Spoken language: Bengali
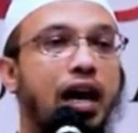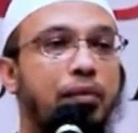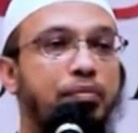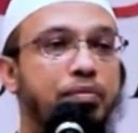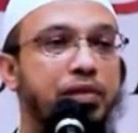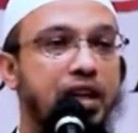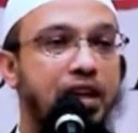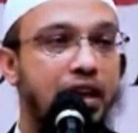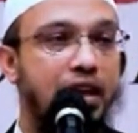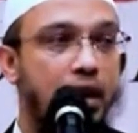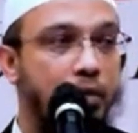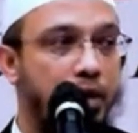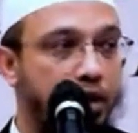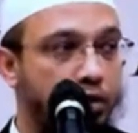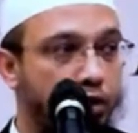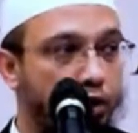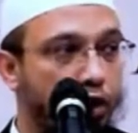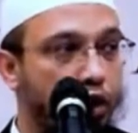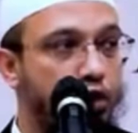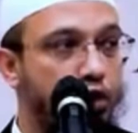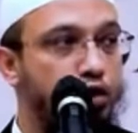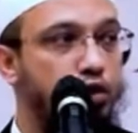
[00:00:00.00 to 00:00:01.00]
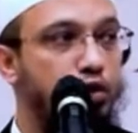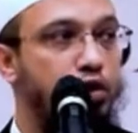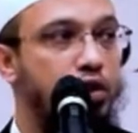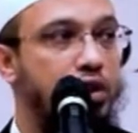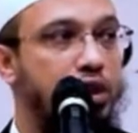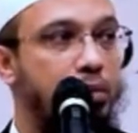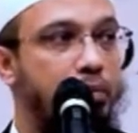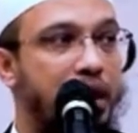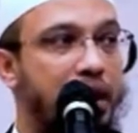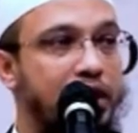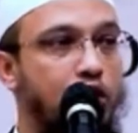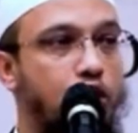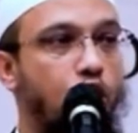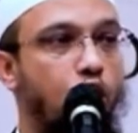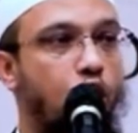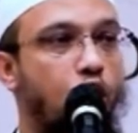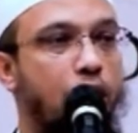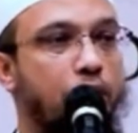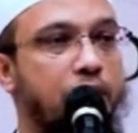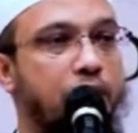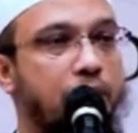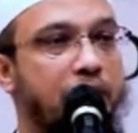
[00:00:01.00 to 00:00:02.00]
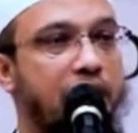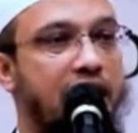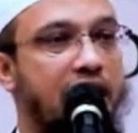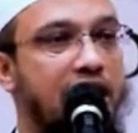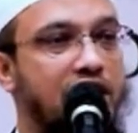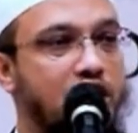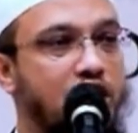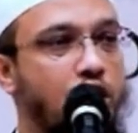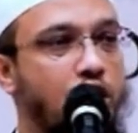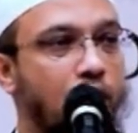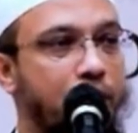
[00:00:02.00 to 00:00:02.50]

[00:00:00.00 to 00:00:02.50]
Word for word: আপনার খাবার গ্রহণ করতে বাধ্য হবে বা রাজি